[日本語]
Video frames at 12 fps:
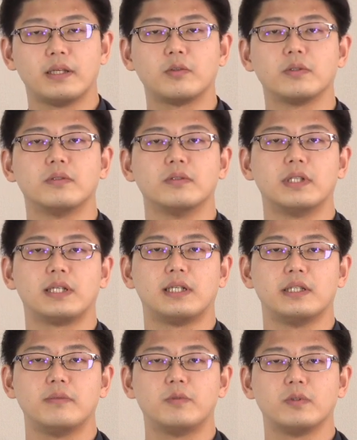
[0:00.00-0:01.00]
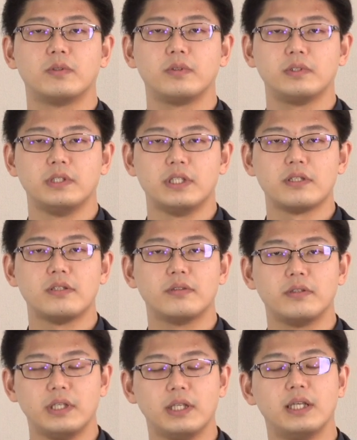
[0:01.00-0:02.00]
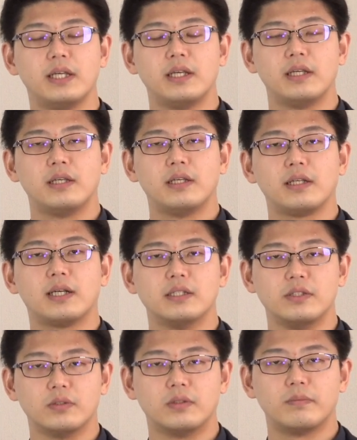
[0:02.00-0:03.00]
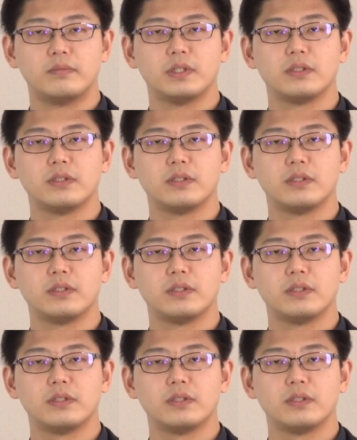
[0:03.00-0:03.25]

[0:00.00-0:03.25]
ことの中でも特に強い感情、